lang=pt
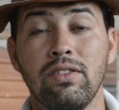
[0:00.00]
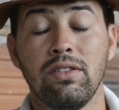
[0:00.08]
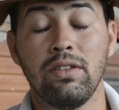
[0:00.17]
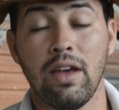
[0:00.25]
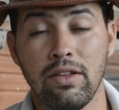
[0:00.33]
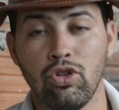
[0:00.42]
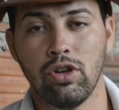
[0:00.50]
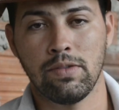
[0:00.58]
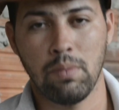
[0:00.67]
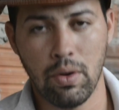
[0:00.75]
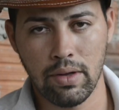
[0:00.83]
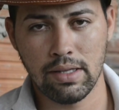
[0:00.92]
e em
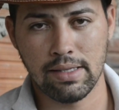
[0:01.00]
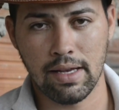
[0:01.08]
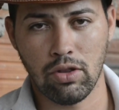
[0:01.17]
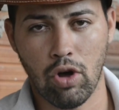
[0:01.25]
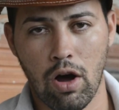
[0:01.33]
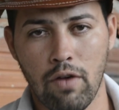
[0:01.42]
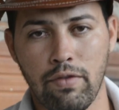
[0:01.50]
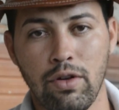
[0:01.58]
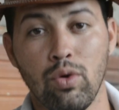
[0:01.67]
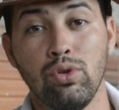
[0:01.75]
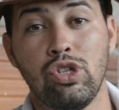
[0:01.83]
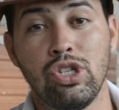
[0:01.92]
2019
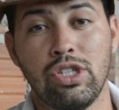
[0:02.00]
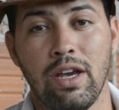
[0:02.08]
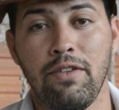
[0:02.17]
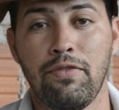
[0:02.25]
o DJ